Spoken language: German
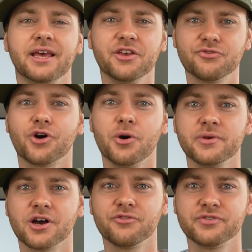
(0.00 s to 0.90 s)
Ich freue
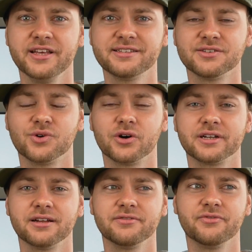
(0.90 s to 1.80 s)
mich auf nächste Woche.
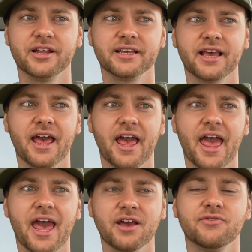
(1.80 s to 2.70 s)
Dann werde ich
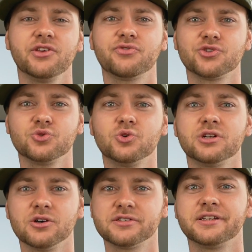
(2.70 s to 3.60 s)
irgendwie es
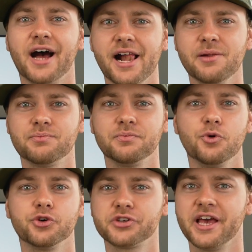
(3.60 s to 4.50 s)
versuchen, aus den Alpen
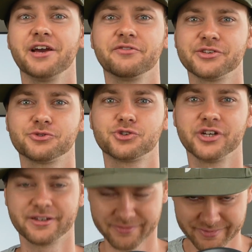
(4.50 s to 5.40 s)
euch irgendwas zu
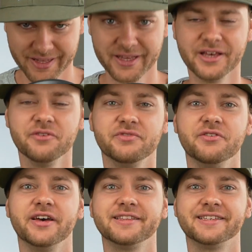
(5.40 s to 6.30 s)
schicken.
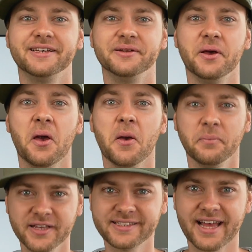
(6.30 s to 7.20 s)
Wir werden sehen.
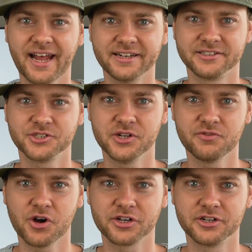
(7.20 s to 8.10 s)
Bis dann,
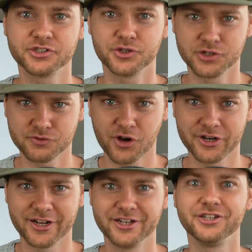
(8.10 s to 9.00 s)
schöne Woche, schönes
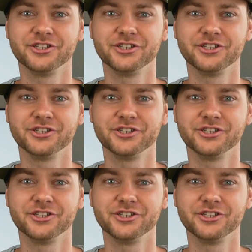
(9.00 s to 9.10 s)
Wochenende.